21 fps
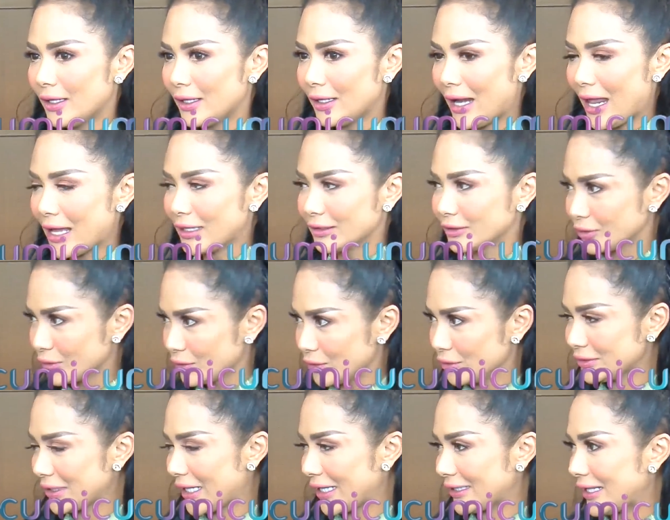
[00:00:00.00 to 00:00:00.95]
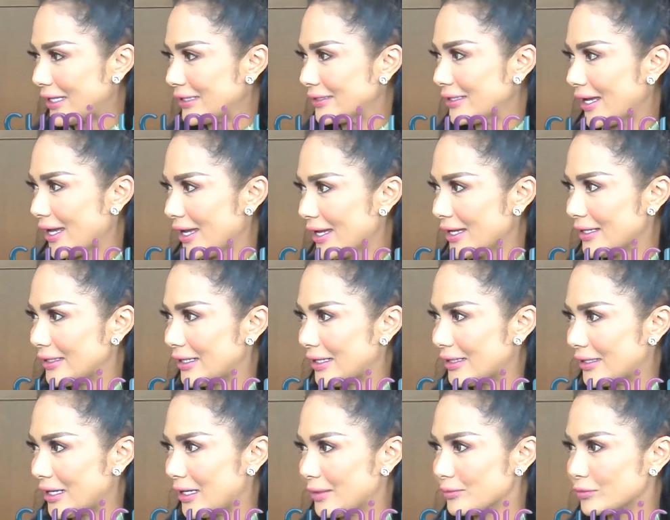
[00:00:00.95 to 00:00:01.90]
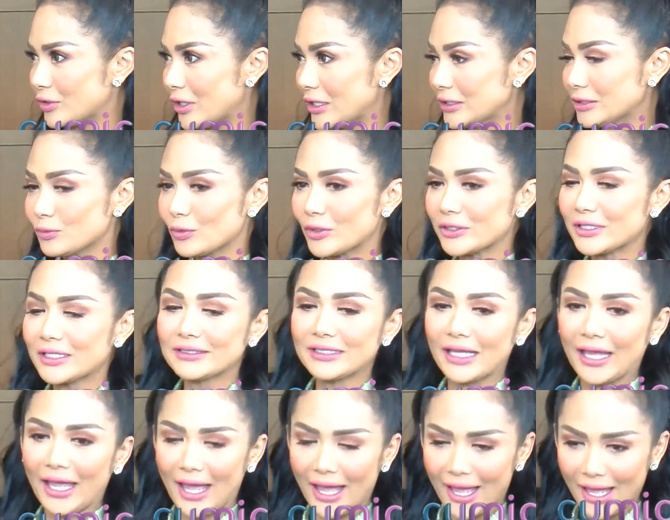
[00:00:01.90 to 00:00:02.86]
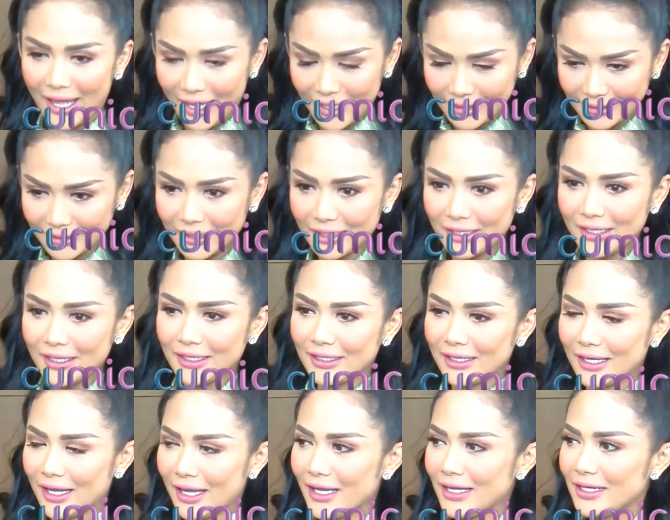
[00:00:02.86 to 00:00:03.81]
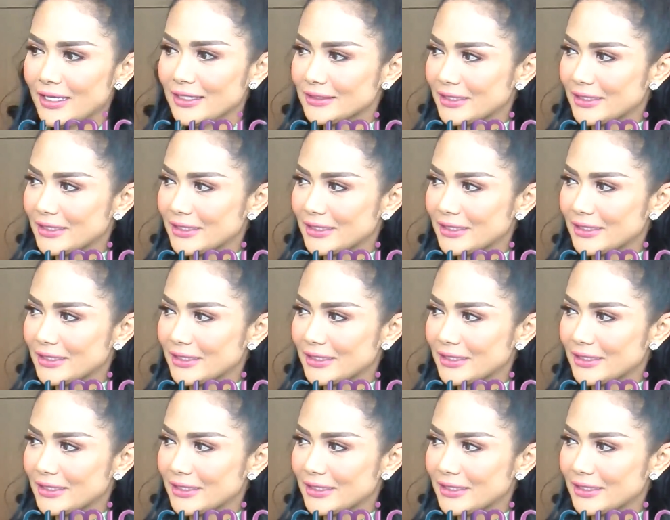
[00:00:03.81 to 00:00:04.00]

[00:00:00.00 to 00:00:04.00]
langsung saya tanya dan alhamdulillah semuanya sehat ya.